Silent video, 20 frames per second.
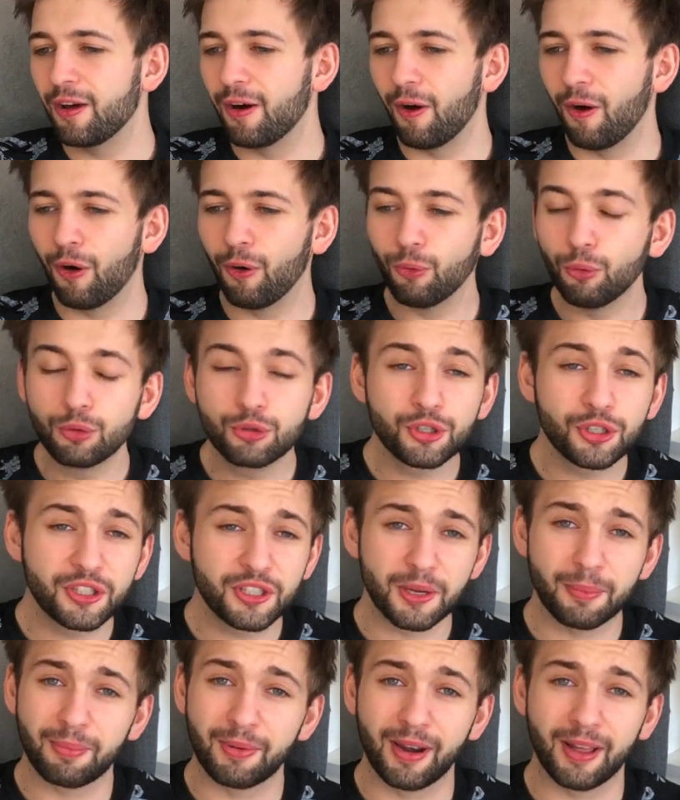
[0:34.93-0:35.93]
o
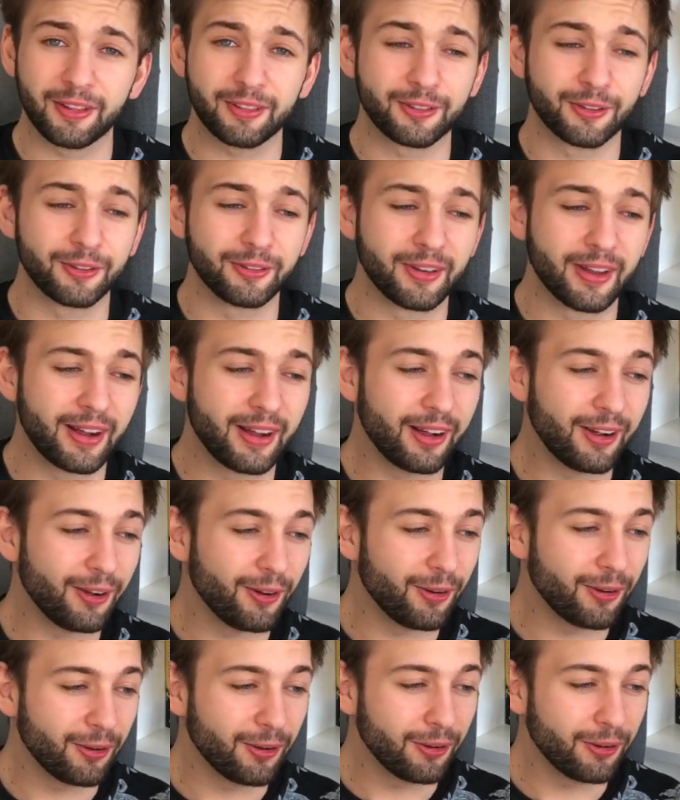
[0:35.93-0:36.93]
uczcie Platona,
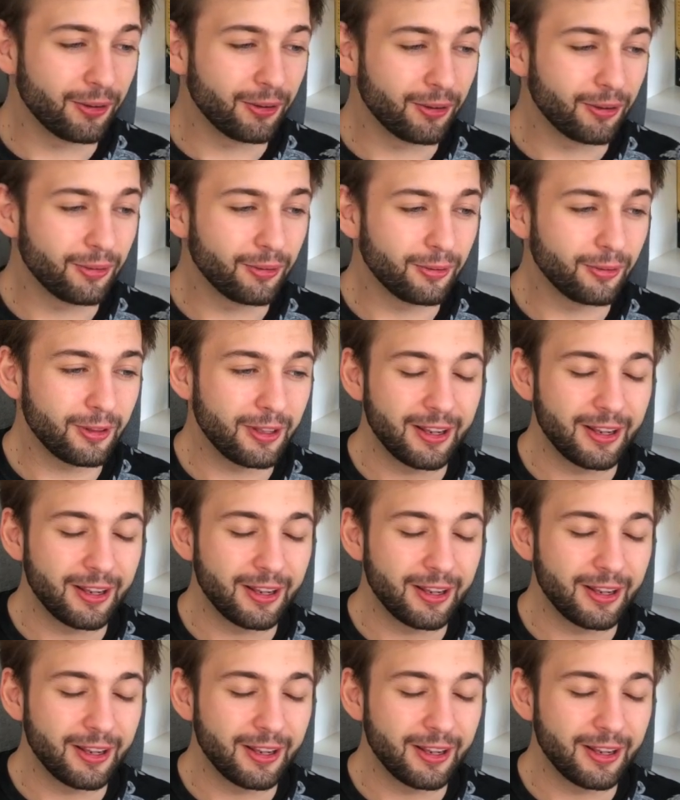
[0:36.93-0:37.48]
o